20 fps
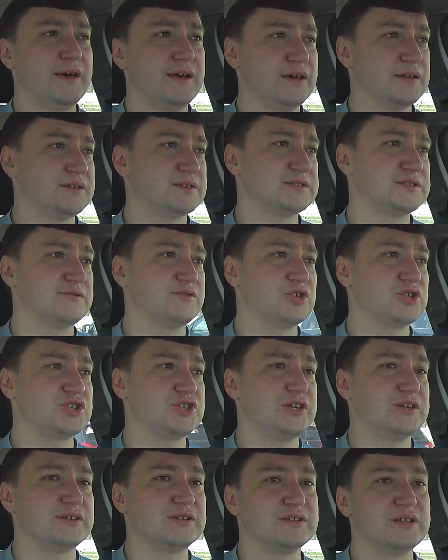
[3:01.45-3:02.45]
Это
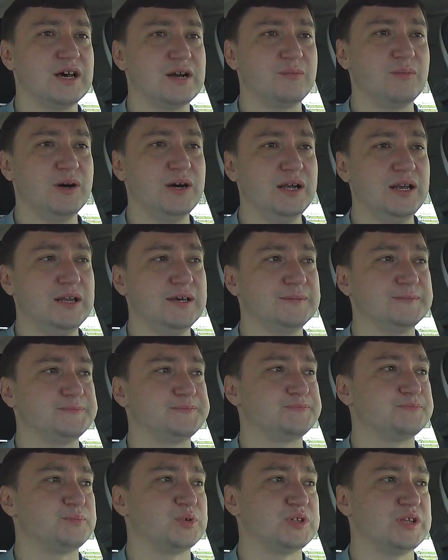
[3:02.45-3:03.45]
совершенно нормально,
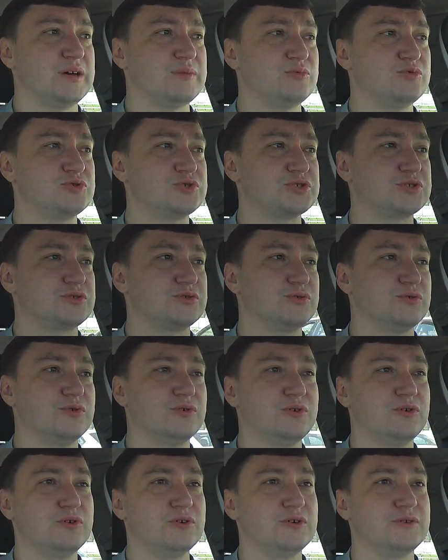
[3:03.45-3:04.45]
потому
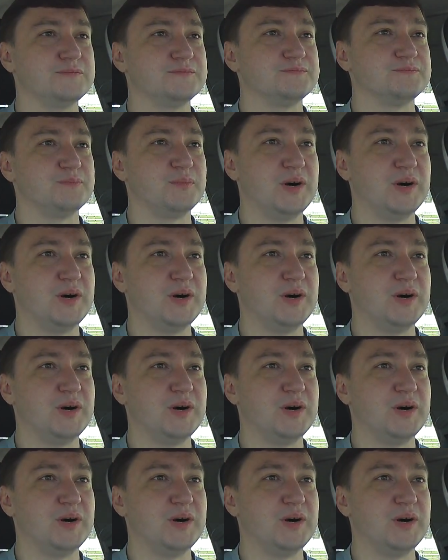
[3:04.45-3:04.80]
что